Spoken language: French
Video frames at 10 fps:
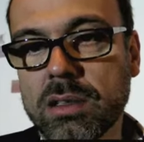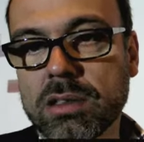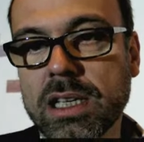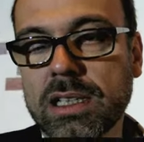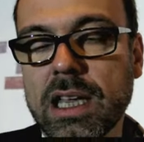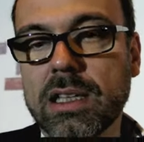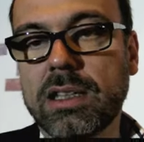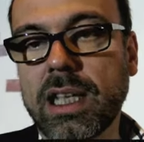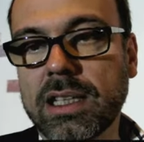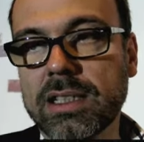et dans un cadre
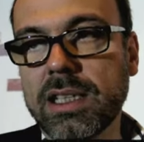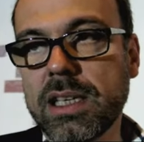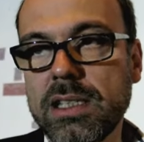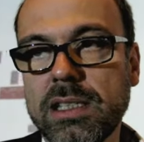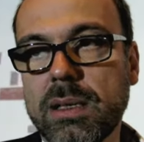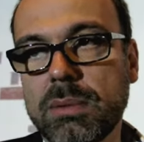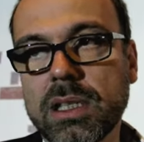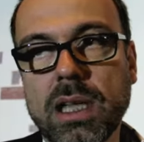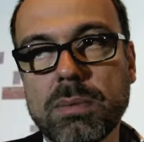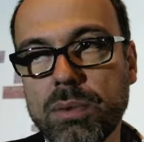taxé, ce qui est
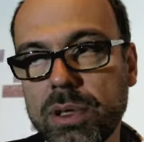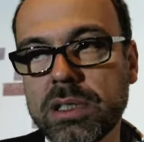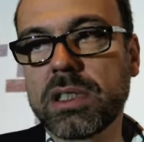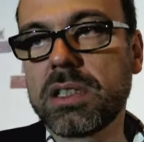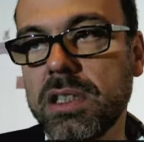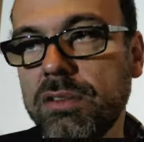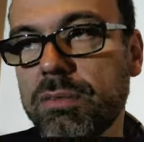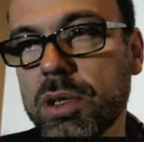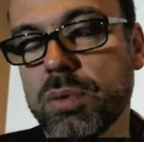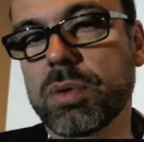peut-être un peu excessif,
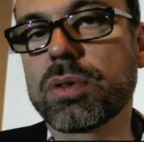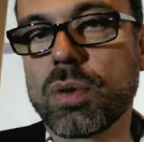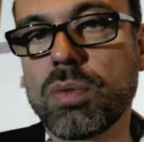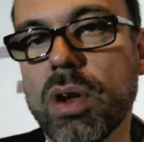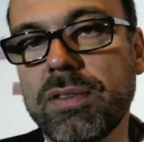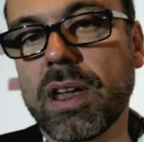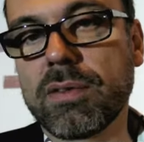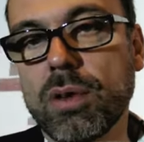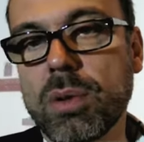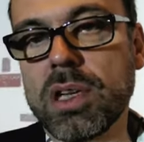mais je pense qu'on pourra faire
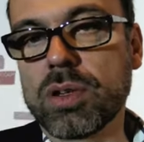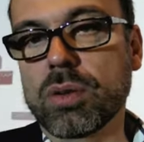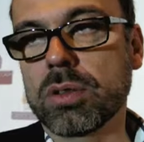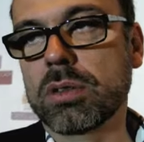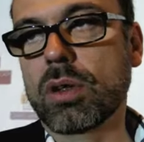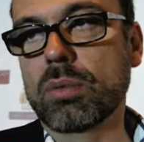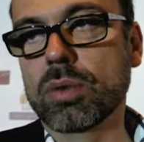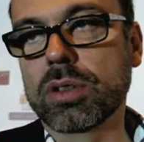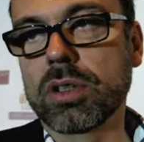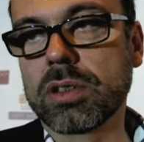évoluer les choses dans le
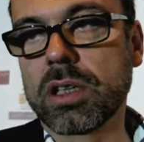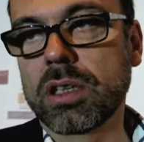bon sens.